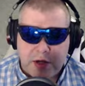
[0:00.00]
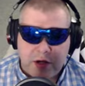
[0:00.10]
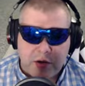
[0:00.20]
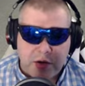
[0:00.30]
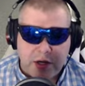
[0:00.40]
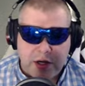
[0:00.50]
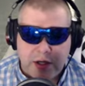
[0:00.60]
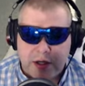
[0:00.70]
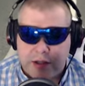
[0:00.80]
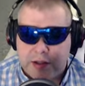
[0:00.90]
tą,
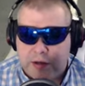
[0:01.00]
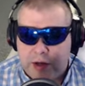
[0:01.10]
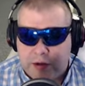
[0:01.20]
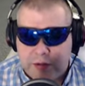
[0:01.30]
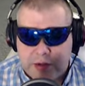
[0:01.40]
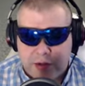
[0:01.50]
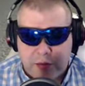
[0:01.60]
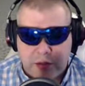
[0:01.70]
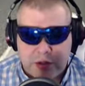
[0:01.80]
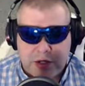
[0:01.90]
e, to nie wiem co
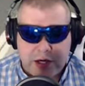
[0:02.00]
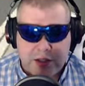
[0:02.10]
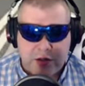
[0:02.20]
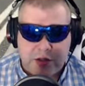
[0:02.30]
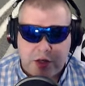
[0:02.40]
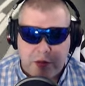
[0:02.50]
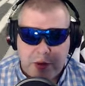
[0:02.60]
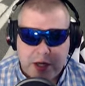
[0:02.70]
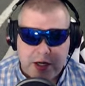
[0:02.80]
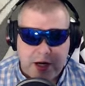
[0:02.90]
to było, traktor czy
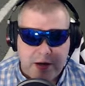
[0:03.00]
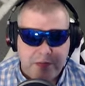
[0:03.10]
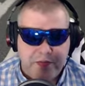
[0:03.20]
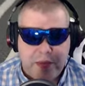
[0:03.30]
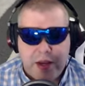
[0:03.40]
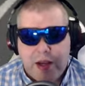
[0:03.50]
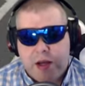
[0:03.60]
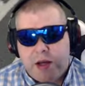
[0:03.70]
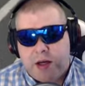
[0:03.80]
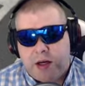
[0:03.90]
koparka
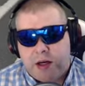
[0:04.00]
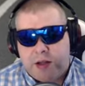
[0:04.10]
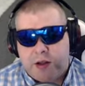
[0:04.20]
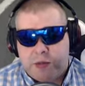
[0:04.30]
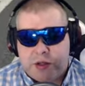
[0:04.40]
e, do